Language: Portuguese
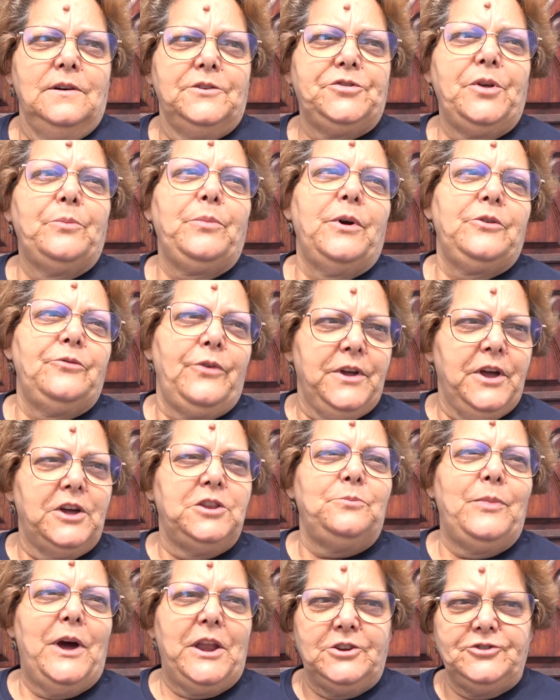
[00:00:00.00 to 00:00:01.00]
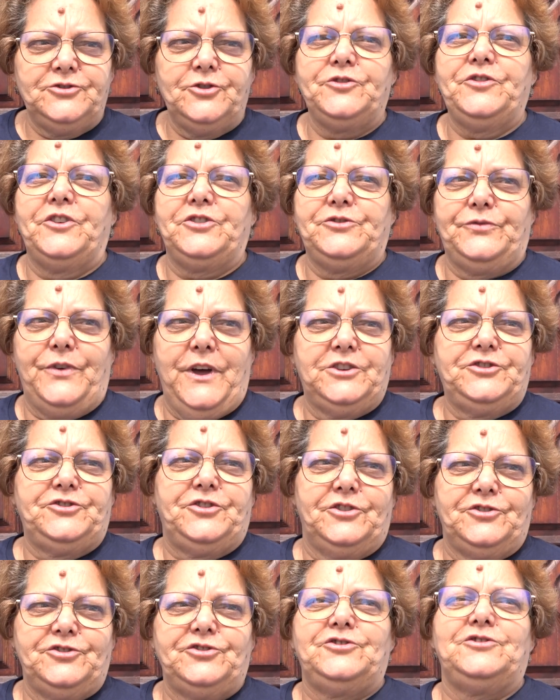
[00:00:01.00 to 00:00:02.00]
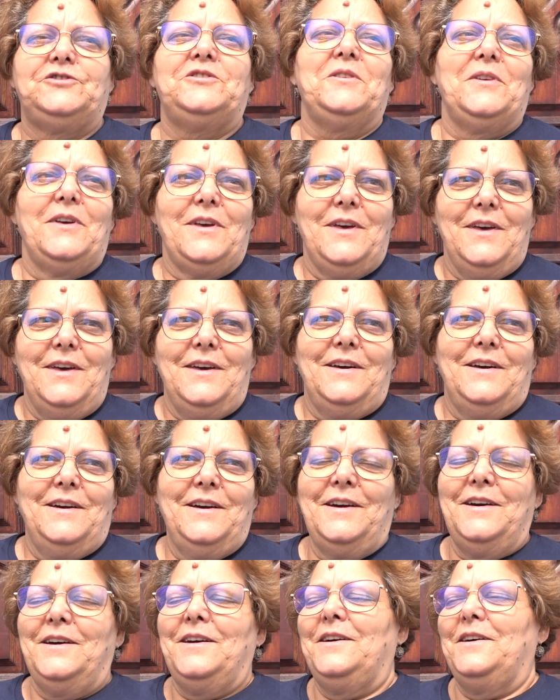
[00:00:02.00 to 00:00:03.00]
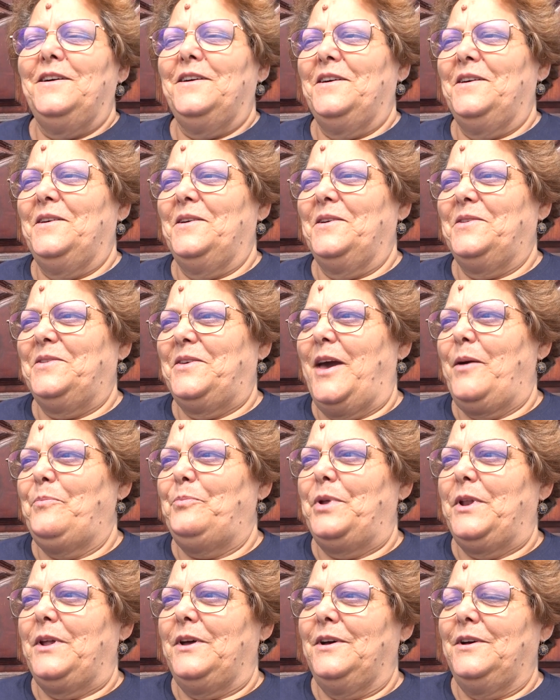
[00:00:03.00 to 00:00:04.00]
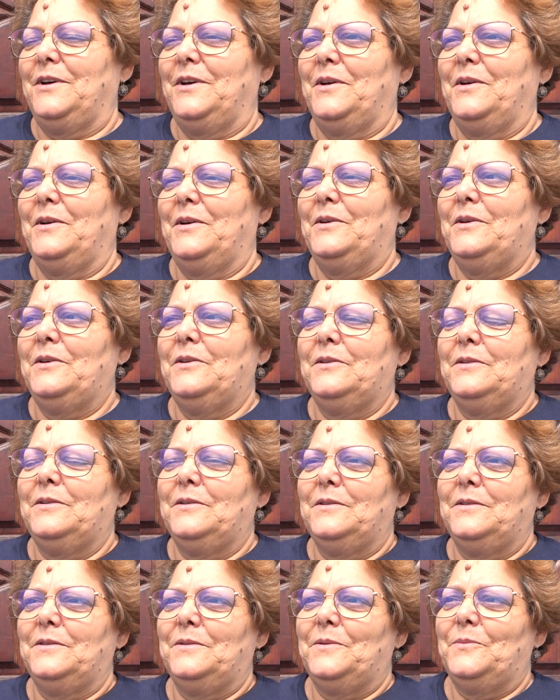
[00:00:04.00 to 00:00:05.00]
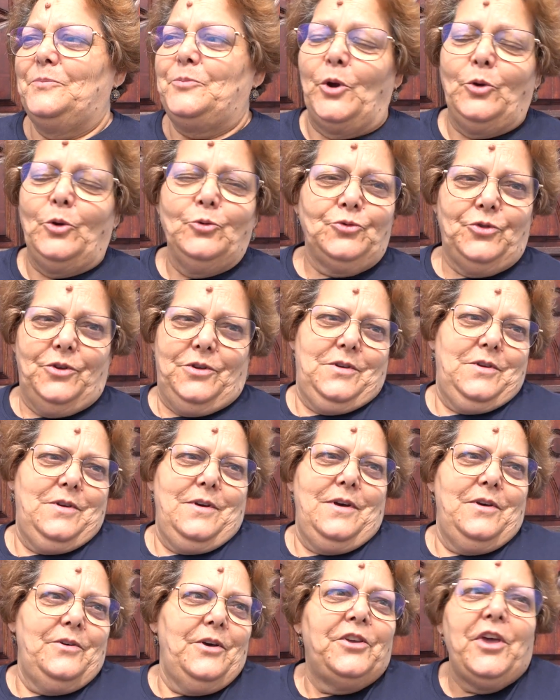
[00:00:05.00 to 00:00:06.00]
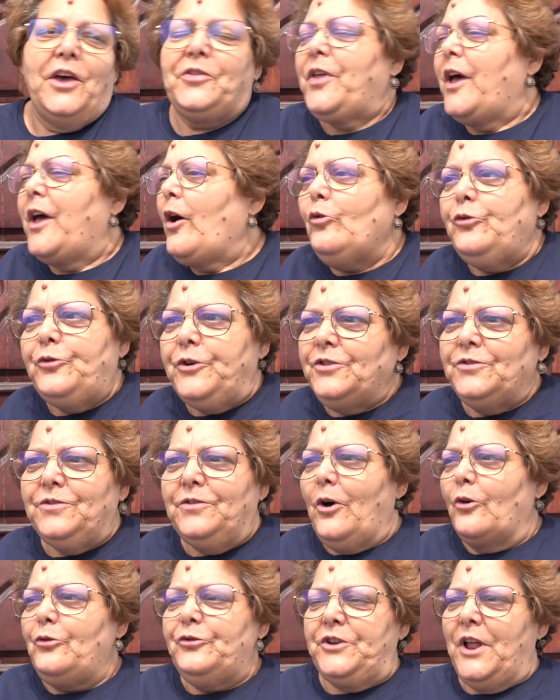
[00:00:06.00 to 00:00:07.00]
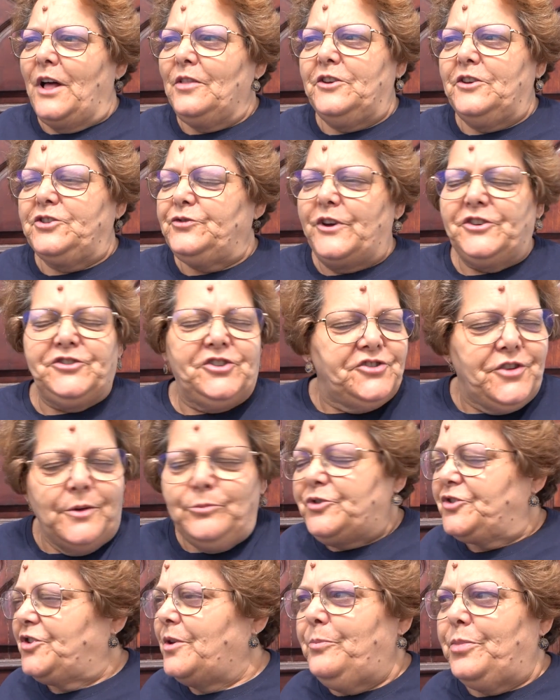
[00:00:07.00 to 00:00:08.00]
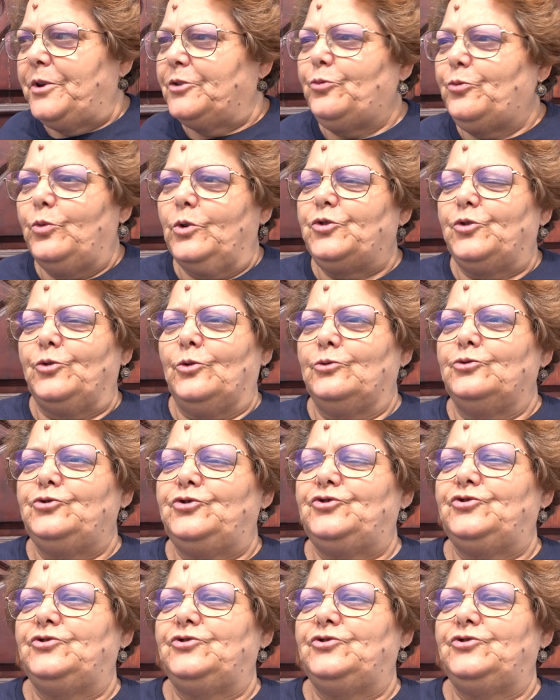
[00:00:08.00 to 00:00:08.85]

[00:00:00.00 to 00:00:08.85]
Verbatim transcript: que também vem animar as nossas festas. Uhum. Uh, que é para. Pronto, e até ao, fim de, ao final das festas temos sempre atuações.